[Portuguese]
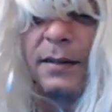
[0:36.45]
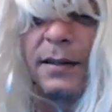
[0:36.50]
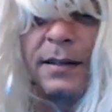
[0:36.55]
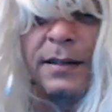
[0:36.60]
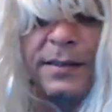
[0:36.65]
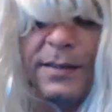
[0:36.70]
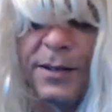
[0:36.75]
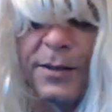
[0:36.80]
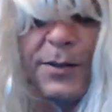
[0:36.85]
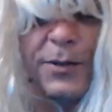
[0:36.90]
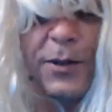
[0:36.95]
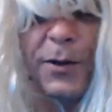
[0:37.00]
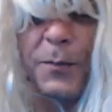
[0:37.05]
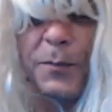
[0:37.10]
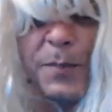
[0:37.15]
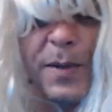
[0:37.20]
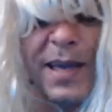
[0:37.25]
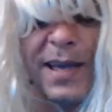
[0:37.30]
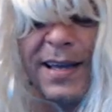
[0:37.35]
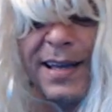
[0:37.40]
Então não
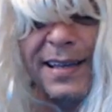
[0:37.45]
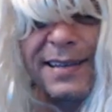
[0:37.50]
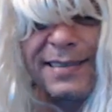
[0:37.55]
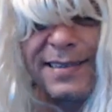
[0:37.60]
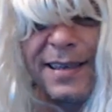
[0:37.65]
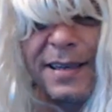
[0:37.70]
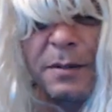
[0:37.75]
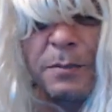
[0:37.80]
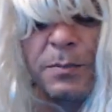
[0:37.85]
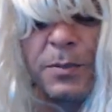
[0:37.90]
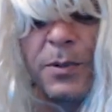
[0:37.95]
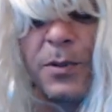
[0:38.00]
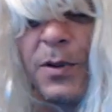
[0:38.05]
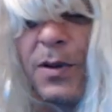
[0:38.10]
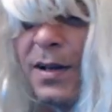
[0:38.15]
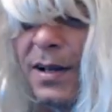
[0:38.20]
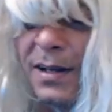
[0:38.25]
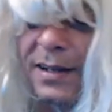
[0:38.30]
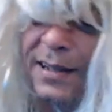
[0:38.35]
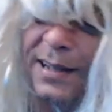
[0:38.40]
perca tempo,
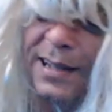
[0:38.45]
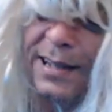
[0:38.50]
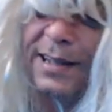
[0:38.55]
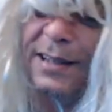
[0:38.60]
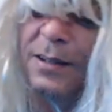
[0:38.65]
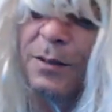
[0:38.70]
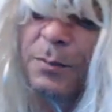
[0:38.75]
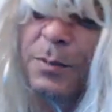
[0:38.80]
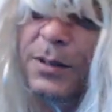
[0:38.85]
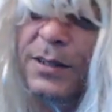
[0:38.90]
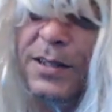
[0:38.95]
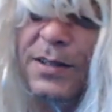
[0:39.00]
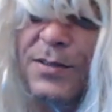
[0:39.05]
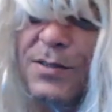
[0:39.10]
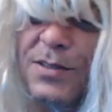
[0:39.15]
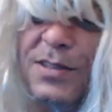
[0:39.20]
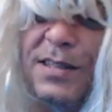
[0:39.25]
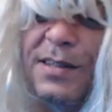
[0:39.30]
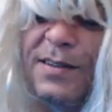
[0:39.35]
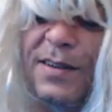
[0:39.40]
clique no
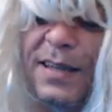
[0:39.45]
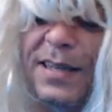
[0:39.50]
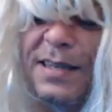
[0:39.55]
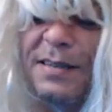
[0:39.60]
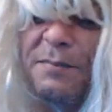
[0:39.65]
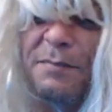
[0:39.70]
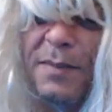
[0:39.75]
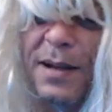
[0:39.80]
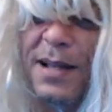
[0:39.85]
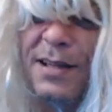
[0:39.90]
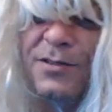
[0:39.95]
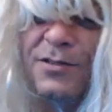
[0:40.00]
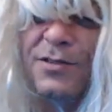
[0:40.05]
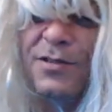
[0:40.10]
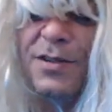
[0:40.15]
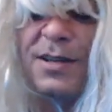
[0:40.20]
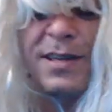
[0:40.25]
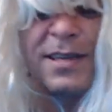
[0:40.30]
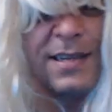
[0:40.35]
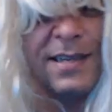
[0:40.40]
botãozinho aqui
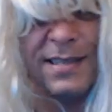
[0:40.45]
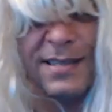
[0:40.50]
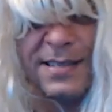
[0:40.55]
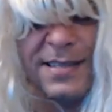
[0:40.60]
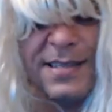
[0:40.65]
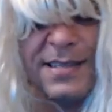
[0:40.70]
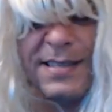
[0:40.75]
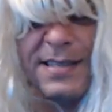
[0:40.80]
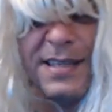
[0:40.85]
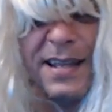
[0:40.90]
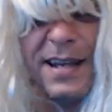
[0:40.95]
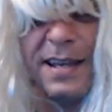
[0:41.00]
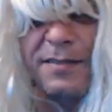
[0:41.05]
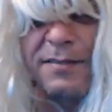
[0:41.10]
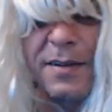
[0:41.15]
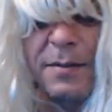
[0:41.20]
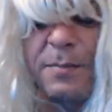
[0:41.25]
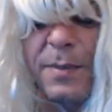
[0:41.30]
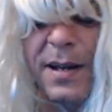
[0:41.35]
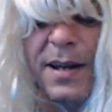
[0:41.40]
embaixo e se
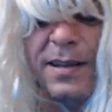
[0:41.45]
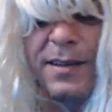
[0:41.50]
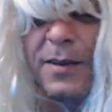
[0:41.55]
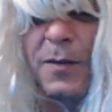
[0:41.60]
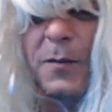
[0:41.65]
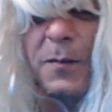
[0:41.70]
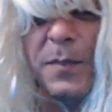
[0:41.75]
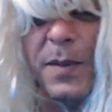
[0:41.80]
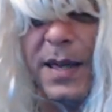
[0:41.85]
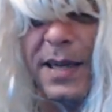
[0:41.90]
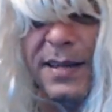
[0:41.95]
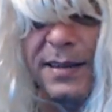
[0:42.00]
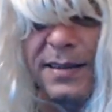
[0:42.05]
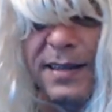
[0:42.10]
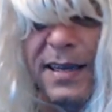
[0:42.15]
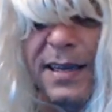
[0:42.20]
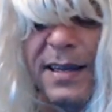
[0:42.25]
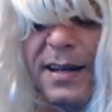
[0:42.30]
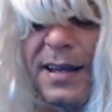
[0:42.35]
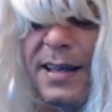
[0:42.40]
inscreva para não
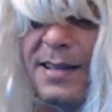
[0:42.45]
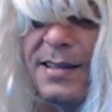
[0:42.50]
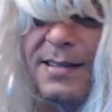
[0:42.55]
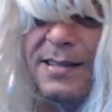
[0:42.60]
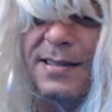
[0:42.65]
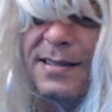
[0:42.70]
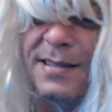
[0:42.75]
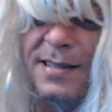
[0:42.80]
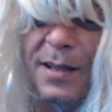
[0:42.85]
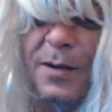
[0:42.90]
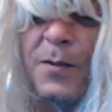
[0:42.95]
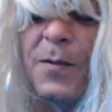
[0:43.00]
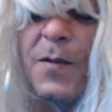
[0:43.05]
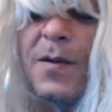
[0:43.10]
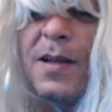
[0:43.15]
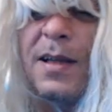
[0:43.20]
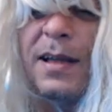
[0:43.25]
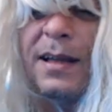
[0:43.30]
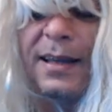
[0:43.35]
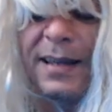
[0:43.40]
perder a edição
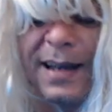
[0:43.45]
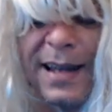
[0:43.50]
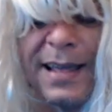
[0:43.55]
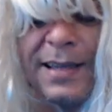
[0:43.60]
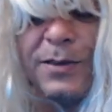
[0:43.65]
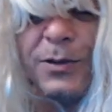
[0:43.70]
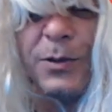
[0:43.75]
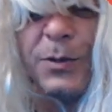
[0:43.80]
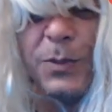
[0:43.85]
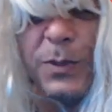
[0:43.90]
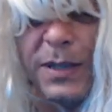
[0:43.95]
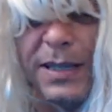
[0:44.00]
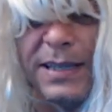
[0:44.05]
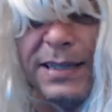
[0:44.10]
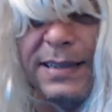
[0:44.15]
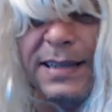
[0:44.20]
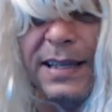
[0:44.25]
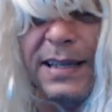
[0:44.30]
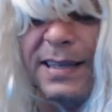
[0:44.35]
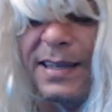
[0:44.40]

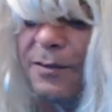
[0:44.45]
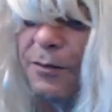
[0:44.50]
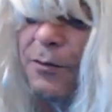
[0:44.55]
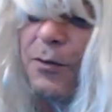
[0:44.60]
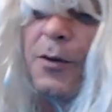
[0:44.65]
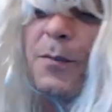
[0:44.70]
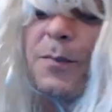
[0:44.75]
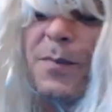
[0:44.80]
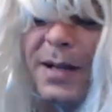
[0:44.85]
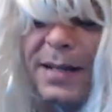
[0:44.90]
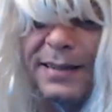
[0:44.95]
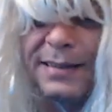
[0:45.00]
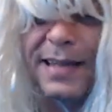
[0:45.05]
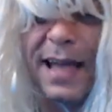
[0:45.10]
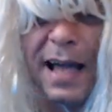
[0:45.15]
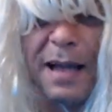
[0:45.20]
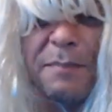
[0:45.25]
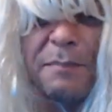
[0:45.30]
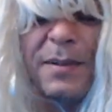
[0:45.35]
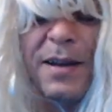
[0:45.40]
gratuita que vou
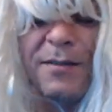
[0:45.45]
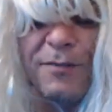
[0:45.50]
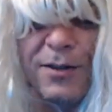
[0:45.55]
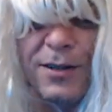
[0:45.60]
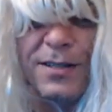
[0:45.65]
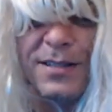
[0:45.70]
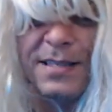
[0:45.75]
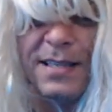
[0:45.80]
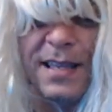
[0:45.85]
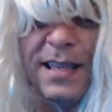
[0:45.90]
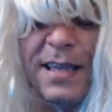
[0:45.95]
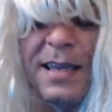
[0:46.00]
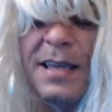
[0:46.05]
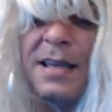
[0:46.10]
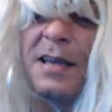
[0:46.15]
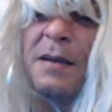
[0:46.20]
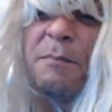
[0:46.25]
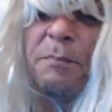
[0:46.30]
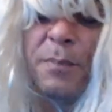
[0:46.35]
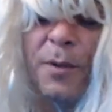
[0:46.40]
mandar para você,
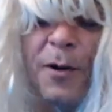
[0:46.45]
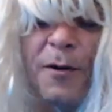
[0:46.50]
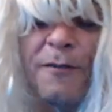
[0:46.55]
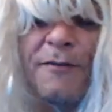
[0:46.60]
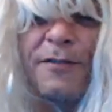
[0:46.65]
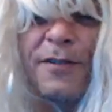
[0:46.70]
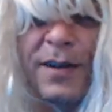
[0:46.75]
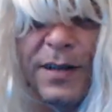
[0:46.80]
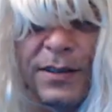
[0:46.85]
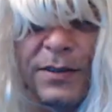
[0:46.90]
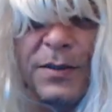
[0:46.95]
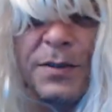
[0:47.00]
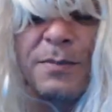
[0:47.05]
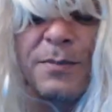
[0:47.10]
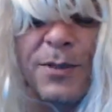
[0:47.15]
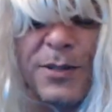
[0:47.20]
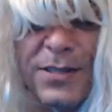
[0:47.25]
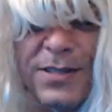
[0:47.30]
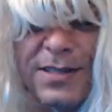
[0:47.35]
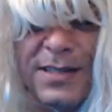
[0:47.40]
provando e
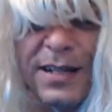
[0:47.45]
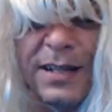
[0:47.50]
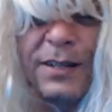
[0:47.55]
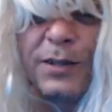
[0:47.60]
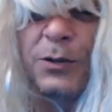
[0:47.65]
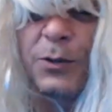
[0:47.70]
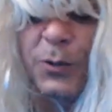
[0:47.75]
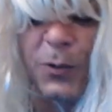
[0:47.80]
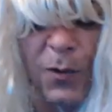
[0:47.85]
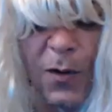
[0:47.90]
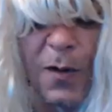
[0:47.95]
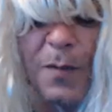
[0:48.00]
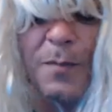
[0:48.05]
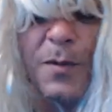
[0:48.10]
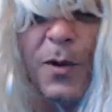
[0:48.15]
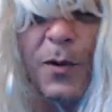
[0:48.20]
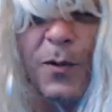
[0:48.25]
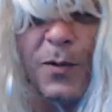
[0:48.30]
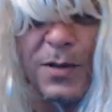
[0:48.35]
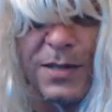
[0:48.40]
mostrando como
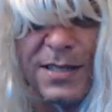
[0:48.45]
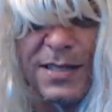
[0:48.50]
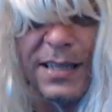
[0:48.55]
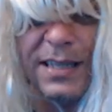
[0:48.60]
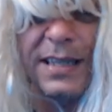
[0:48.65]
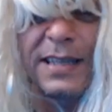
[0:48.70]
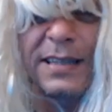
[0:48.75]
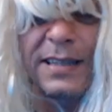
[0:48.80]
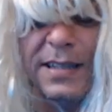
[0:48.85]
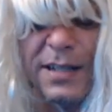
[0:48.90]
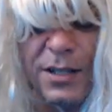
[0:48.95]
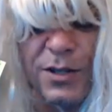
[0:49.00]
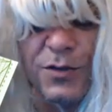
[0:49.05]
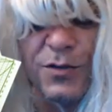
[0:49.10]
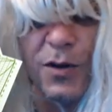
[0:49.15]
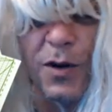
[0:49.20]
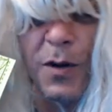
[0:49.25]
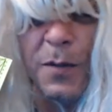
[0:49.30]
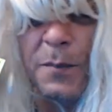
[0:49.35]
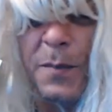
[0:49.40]
eu consegui
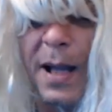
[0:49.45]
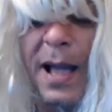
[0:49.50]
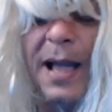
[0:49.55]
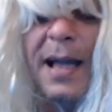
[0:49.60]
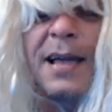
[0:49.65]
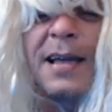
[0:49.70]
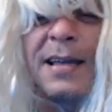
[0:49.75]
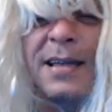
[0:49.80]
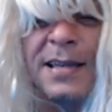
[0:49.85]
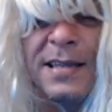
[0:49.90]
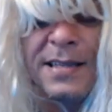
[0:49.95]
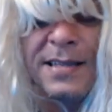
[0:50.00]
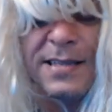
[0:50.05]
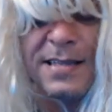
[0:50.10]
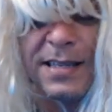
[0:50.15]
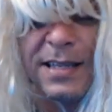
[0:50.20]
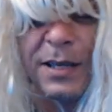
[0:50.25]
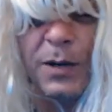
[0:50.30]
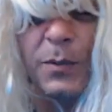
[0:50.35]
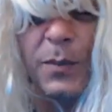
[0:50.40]
transformar
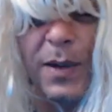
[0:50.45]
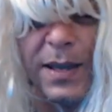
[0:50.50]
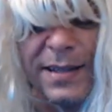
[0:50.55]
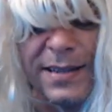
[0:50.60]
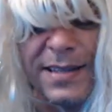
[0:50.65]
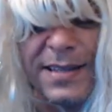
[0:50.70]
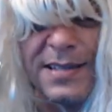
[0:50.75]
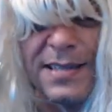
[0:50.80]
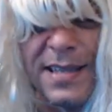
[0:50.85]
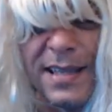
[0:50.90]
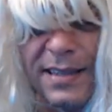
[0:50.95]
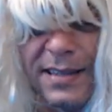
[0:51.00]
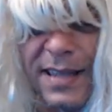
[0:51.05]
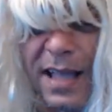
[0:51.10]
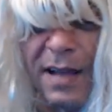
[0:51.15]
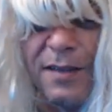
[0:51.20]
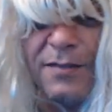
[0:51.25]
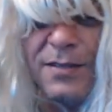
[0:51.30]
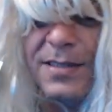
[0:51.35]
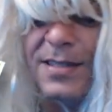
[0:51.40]
50
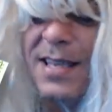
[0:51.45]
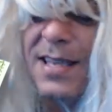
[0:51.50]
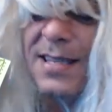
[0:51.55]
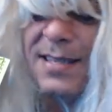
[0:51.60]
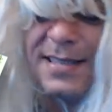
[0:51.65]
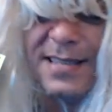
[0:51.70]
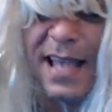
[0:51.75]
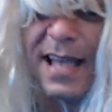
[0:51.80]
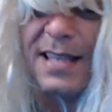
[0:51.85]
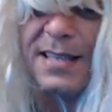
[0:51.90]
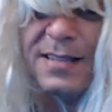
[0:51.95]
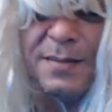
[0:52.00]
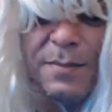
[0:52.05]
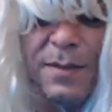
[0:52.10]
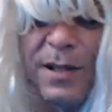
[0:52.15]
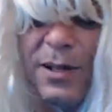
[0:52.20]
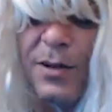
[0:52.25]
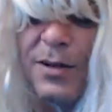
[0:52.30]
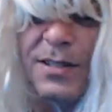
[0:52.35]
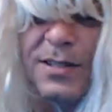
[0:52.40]
centavos em 7
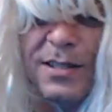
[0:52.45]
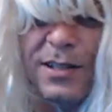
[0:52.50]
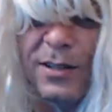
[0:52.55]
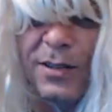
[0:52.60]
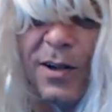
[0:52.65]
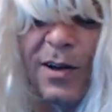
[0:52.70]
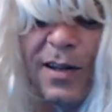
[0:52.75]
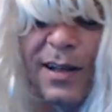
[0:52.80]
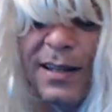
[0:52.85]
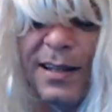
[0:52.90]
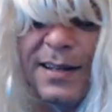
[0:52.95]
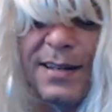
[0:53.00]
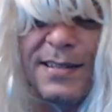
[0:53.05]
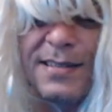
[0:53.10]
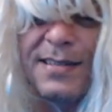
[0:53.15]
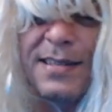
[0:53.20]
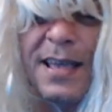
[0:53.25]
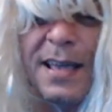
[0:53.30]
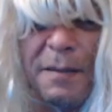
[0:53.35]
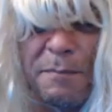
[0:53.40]
milhões de
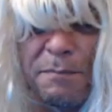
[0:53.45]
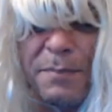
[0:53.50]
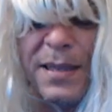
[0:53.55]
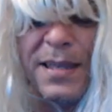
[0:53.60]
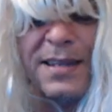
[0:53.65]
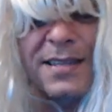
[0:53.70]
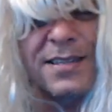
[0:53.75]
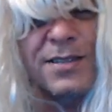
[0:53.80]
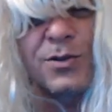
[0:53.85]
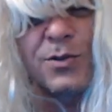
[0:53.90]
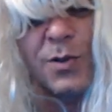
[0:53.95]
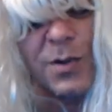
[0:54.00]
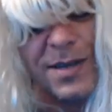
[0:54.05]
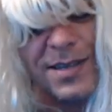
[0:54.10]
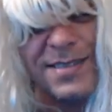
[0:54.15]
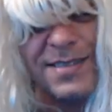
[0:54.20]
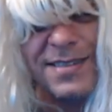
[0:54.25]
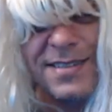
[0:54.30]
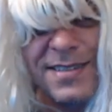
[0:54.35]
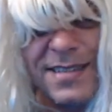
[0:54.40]
dólares em apenas
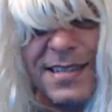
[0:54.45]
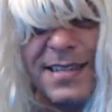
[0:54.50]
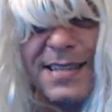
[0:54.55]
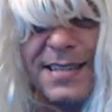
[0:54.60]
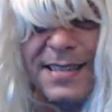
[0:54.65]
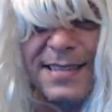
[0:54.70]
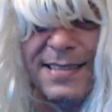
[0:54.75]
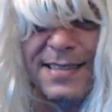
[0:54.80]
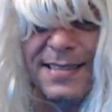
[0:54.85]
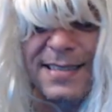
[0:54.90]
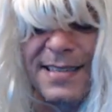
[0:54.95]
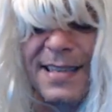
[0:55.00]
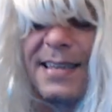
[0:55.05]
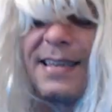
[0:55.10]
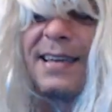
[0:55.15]
dois dias.